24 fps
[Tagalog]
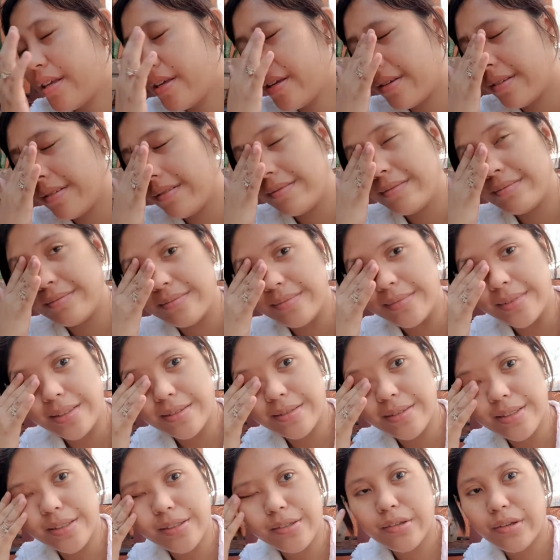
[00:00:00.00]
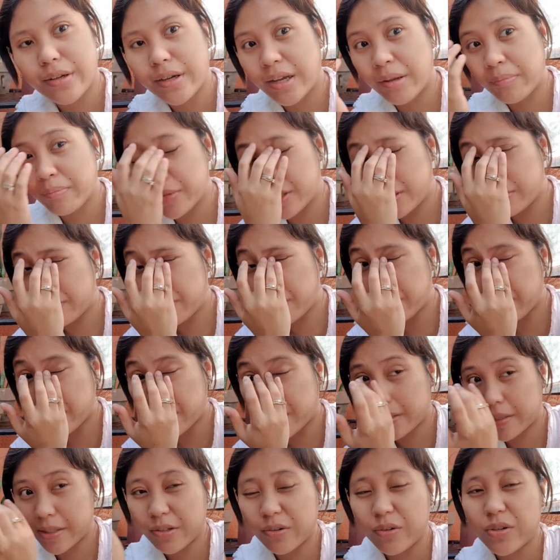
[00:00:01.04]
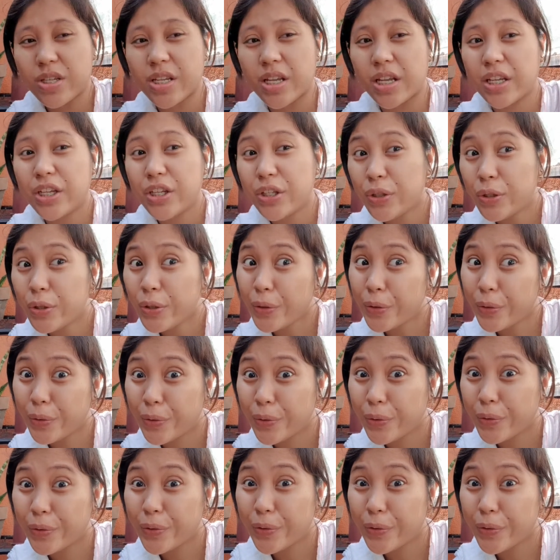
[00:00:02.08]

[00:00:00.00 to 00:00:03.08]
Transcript: Ayan, ito na yung update na ko sa inyo.